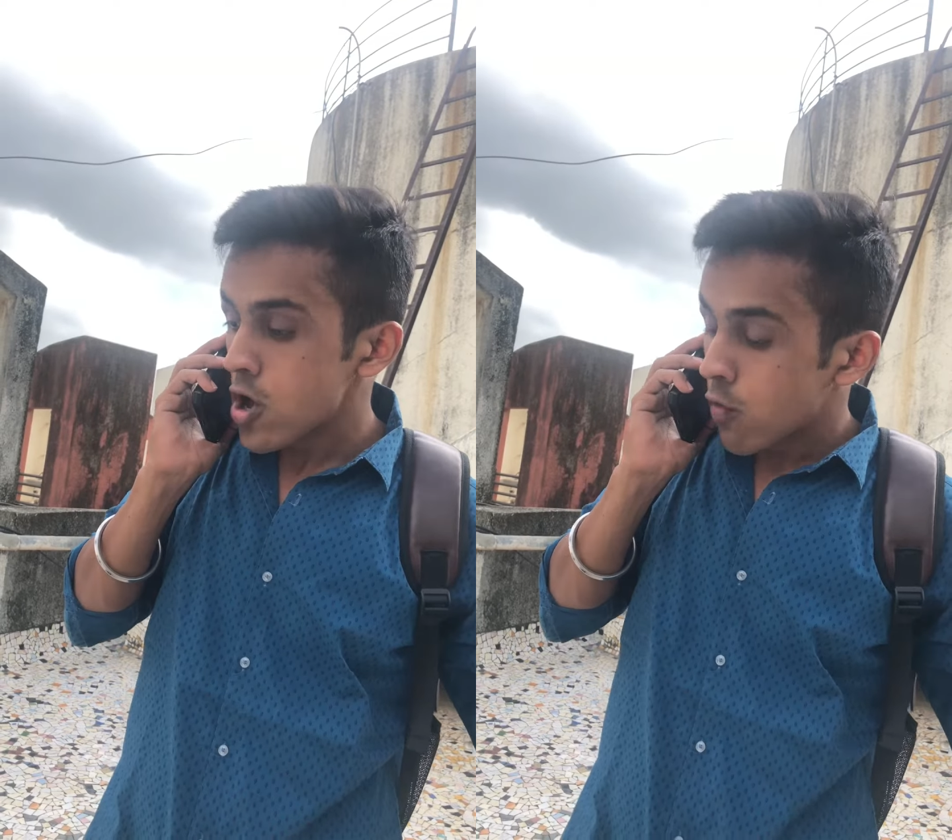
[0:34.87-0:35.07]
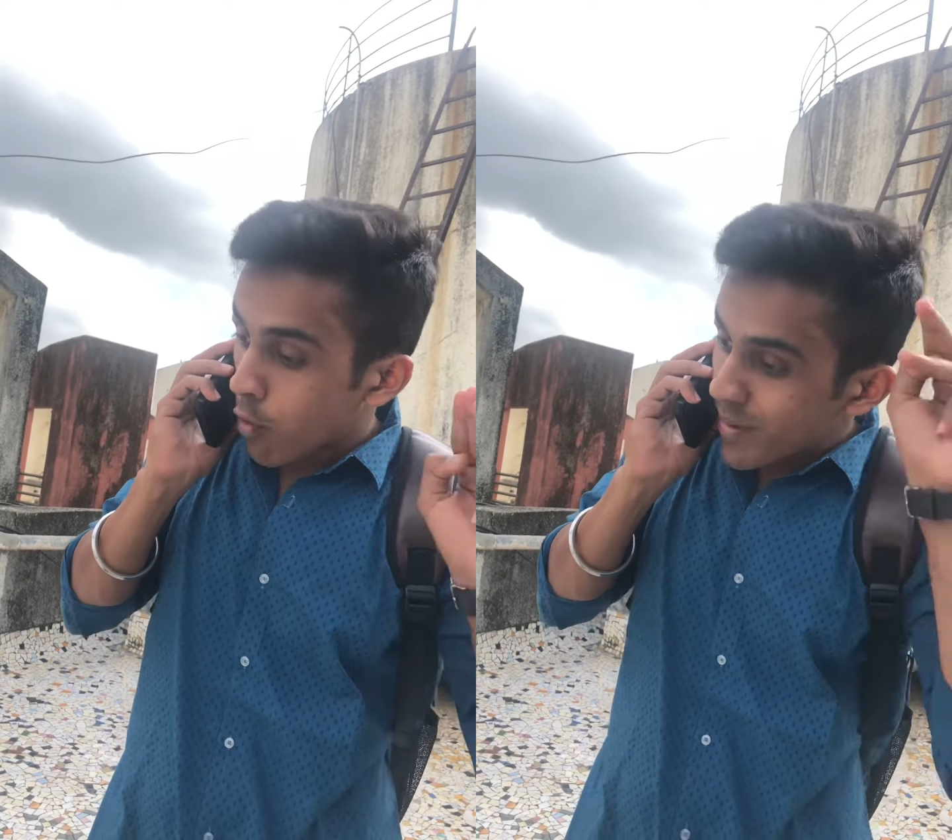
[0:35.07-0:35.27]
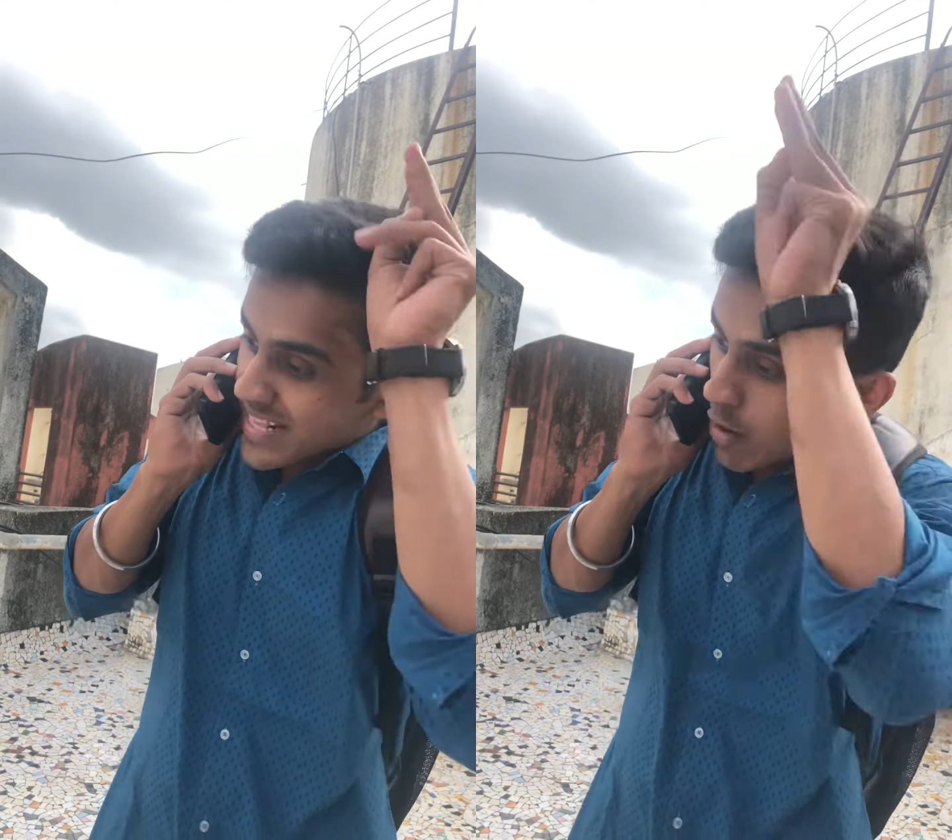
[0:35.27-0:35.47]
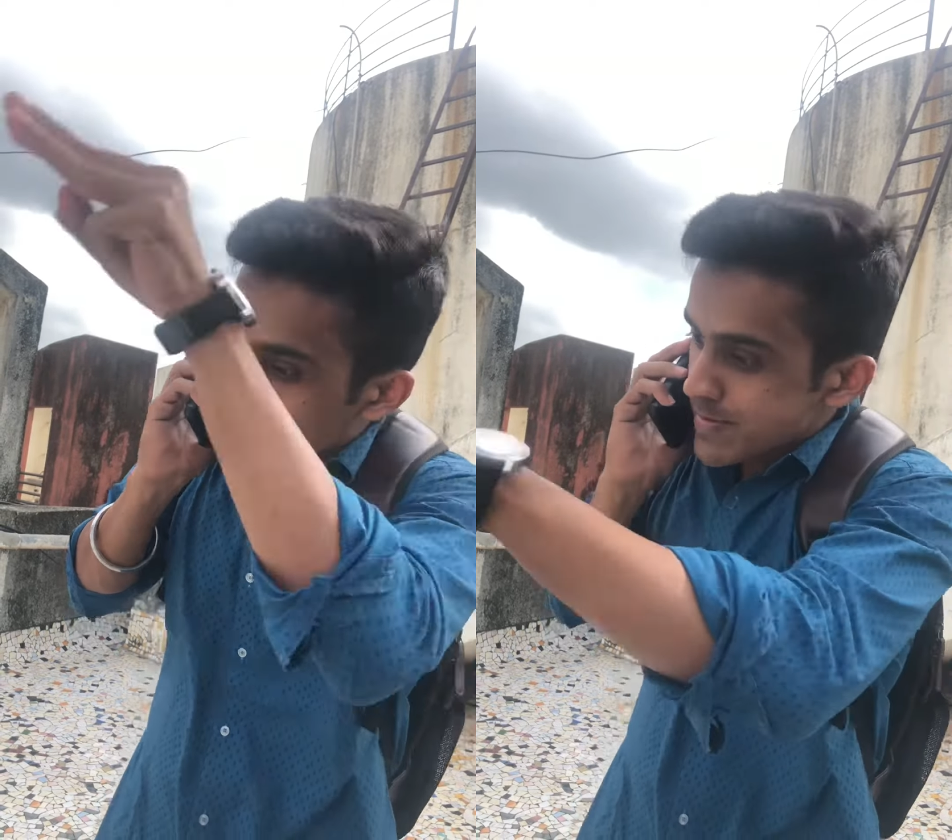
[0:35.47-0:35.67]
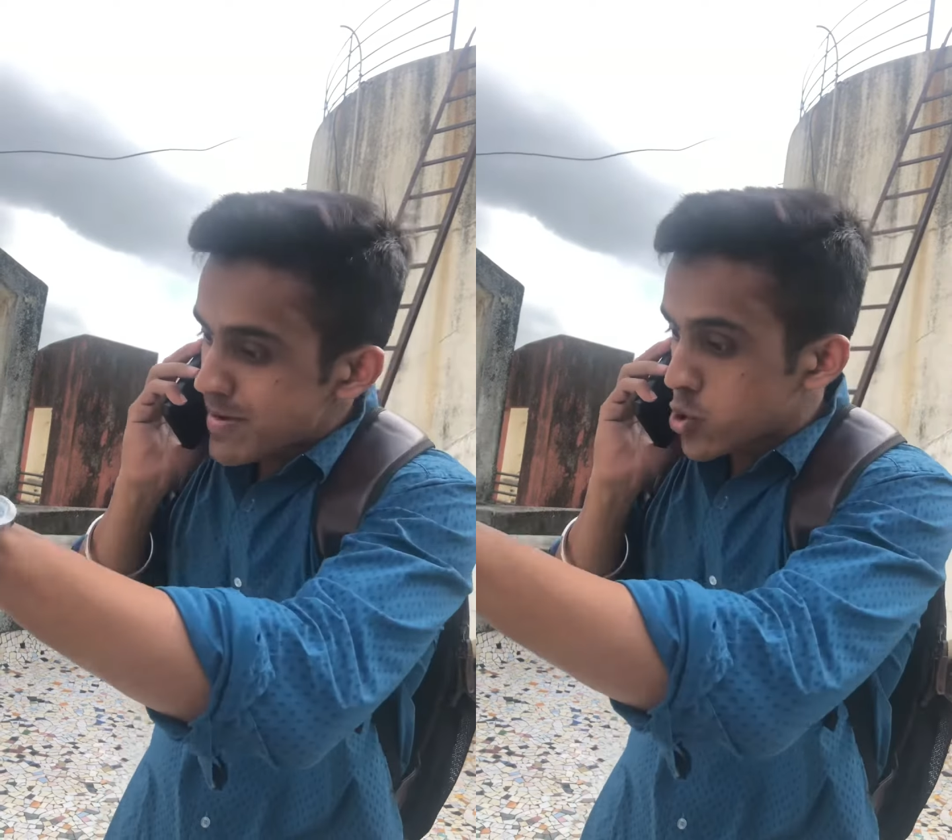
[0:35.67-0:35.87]
वो भी तेरे
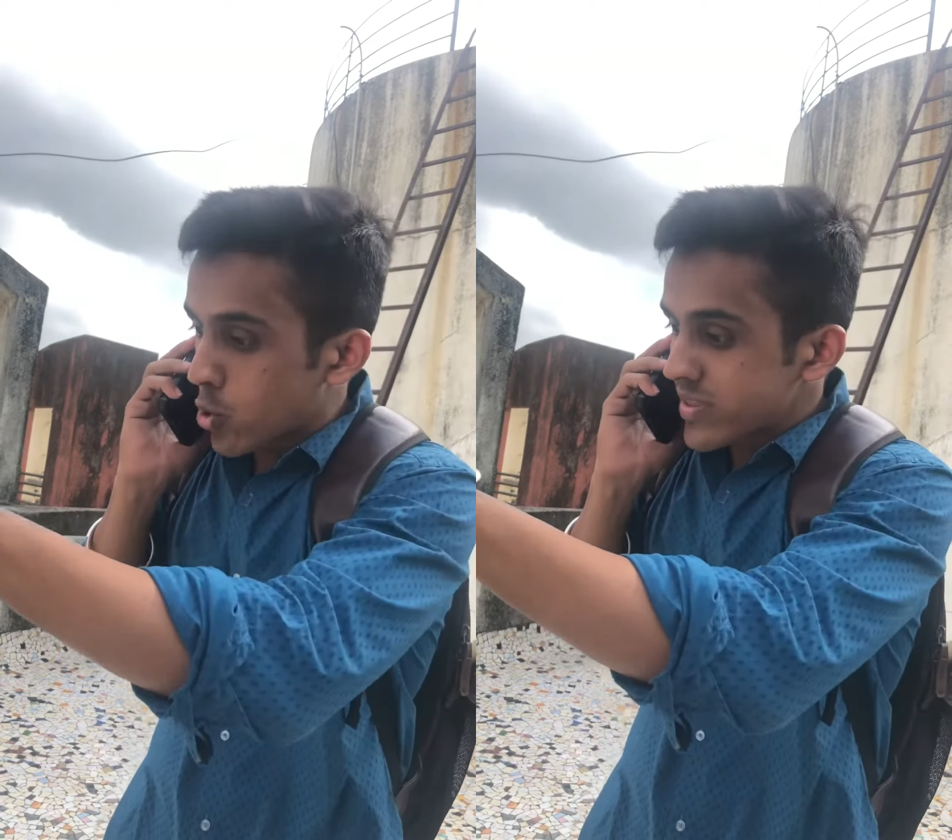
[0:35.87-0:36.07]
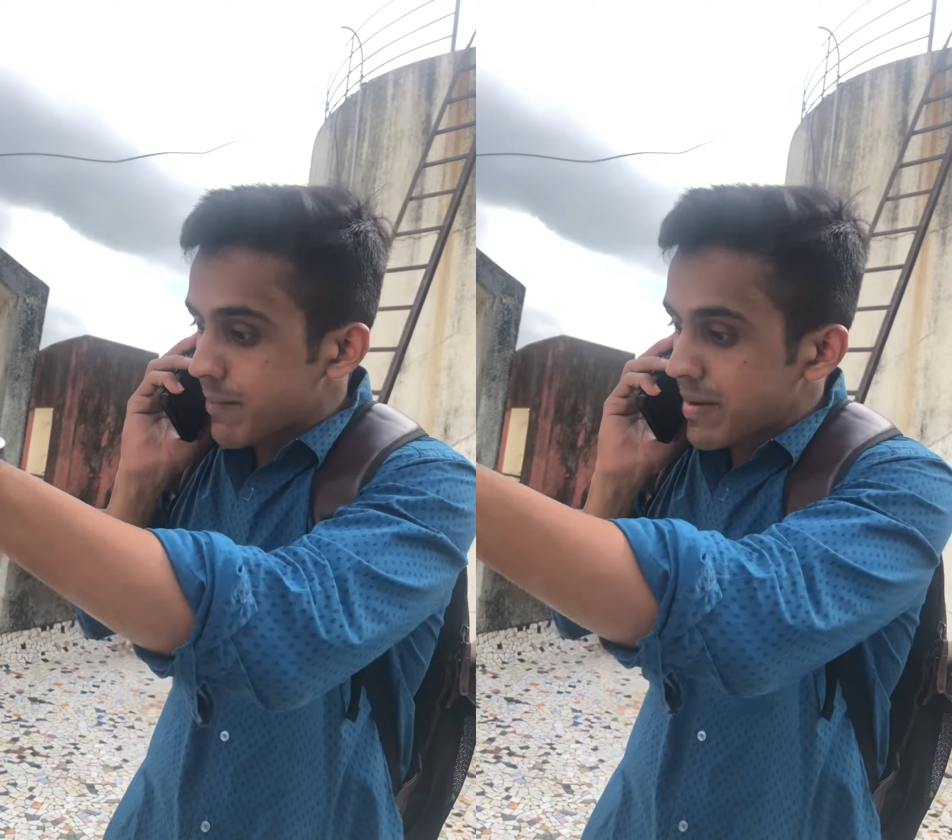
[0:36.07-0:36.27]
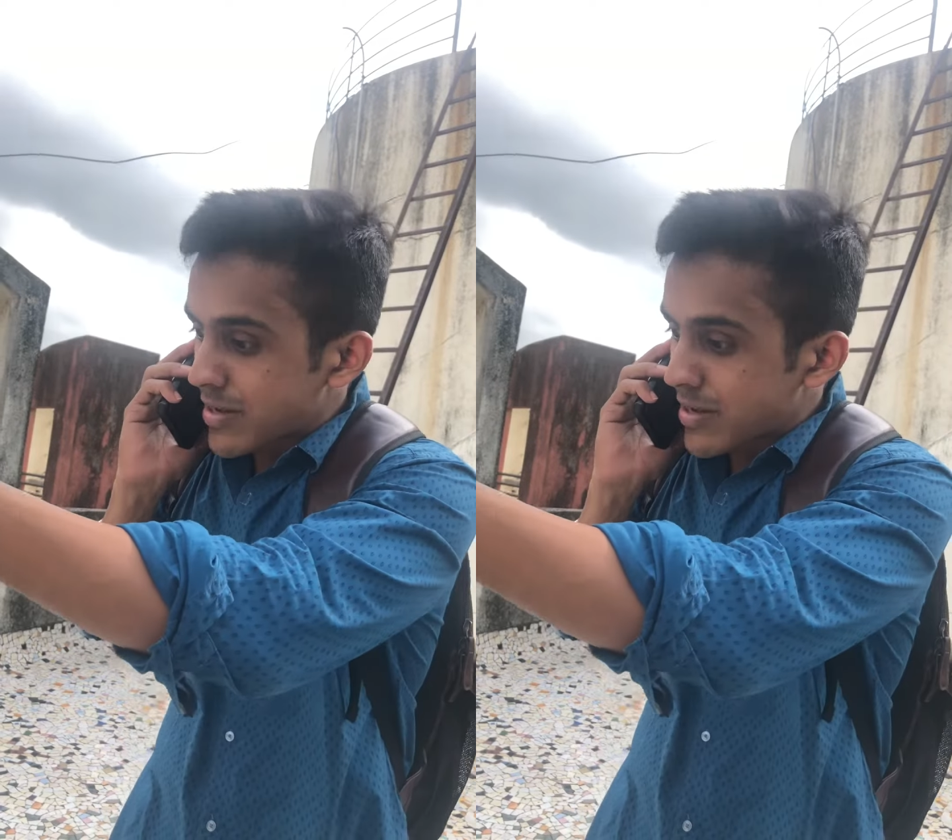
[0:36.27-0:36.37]
ऑफिस में छोड़ दिया अपने